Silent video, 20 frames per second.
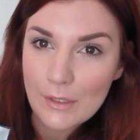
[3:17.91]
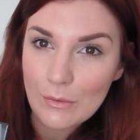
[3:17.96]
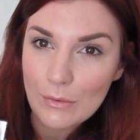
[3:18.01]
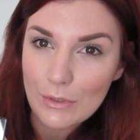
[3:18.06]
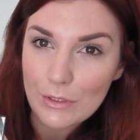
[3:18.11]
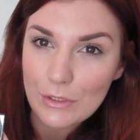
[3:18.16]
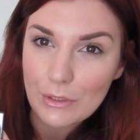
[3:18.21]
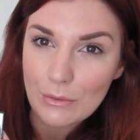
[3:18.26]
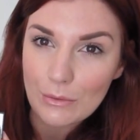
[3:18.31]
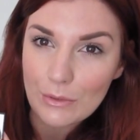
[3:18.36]

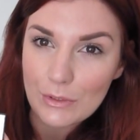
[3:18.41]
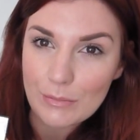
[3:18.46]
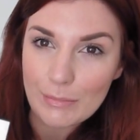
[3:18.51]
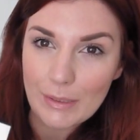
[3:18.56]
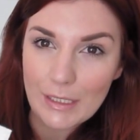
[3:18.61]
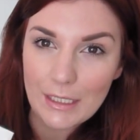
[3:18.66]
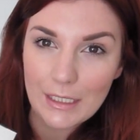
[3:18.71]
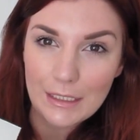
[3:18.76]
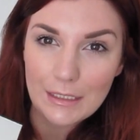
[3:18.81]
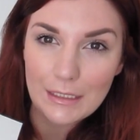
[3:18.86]
questo è uno
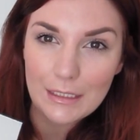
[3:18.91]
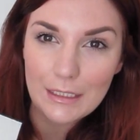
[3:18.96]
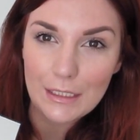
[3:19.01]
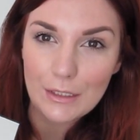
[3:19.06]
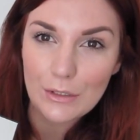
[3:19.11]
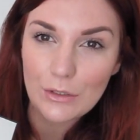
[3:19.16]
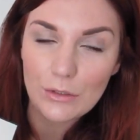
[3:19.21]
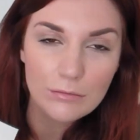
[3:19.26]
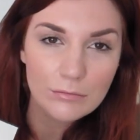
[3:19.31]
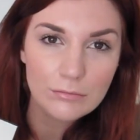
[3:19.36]

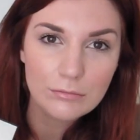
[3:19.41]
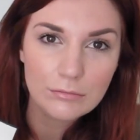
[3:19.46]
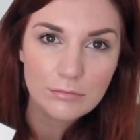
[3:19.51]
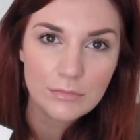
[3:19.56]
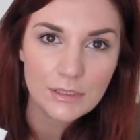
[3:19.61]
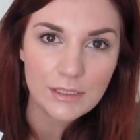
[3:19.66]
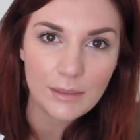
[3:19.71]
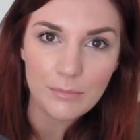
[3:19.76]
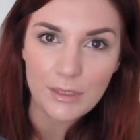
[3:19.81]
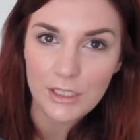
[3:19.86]
specchiettino
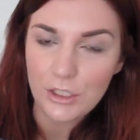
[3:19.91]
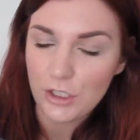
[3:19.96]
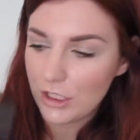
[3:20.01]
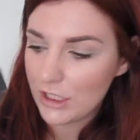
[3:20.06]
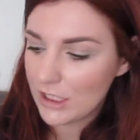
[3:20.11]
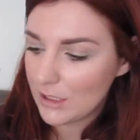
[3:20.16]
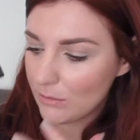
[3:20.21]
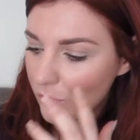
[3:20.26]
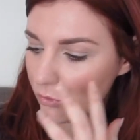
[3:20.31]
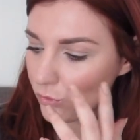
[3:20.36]

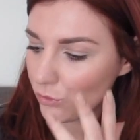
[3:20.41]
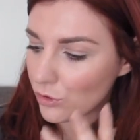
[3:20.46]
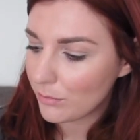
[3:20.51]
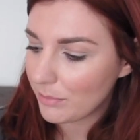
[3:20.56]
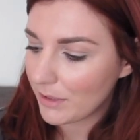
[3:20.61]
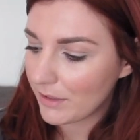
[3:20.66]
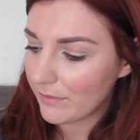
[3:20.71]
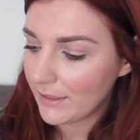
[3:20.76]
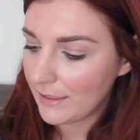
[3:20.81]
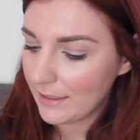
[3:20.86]
semplicissimo giusto
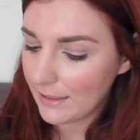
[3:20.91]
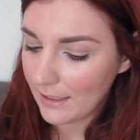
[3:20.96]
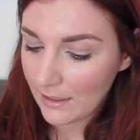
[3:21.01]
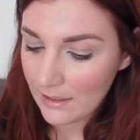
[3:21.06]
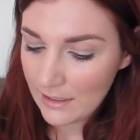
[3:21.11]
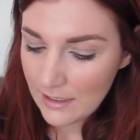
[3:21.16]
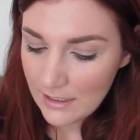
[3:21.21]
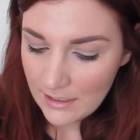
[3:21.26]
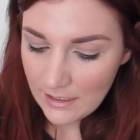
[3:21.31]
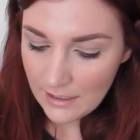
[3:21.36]
per vedere
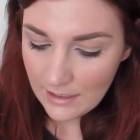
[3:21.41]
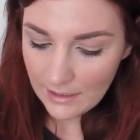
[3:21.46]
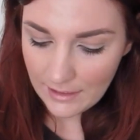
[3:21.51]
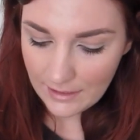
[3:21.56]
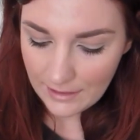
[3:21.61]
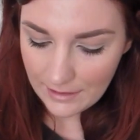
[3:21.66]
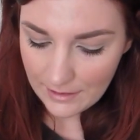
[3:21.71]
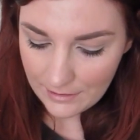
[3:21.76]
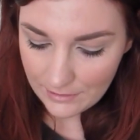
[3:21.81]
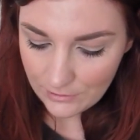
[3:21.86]

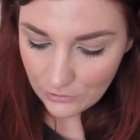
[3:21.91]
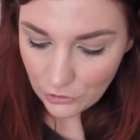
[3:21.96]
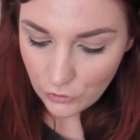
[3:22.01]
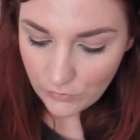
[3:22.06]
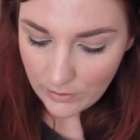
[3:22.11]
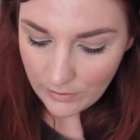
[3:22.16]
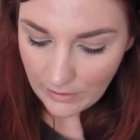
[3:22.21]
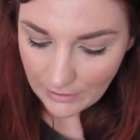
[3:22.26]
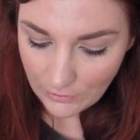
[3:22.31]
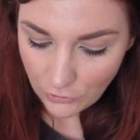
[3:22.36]
eh,
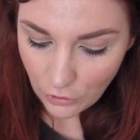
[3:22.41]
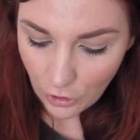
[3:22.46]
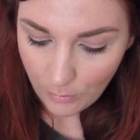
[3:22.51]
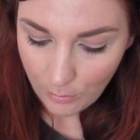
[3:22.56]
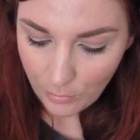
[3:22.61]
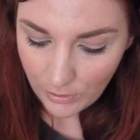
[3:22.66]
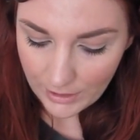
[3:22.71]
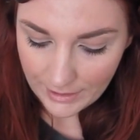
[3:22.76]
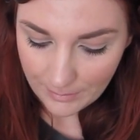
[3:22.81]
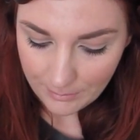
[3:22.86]
dove andrò
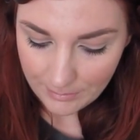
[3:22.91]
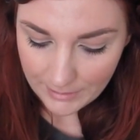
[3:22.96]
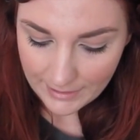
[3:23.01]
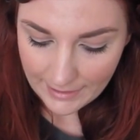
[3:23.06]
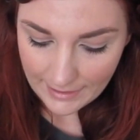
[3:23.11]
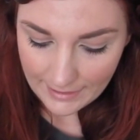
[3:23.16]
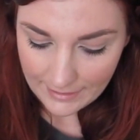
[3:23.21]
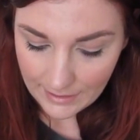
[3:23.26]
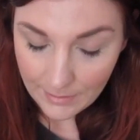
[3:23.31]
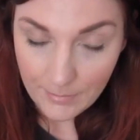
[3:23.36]
poi ad
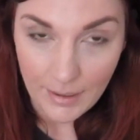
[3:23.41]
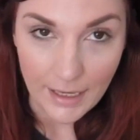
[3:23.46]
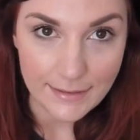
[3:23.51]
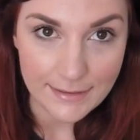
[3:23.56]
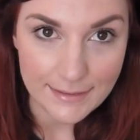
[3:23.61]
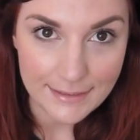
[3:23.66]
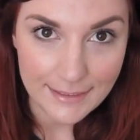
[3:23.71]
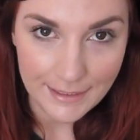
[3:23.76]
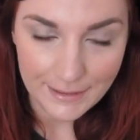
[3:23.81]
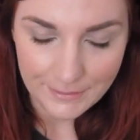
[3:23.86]
applicare le
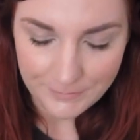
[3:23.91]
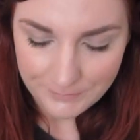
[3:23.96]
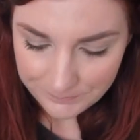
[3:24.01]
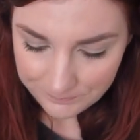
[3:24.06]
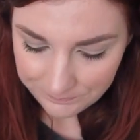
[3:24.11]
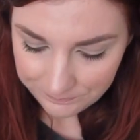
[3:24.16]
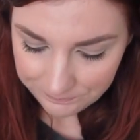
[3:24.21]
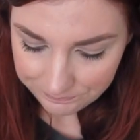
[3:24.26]
maschere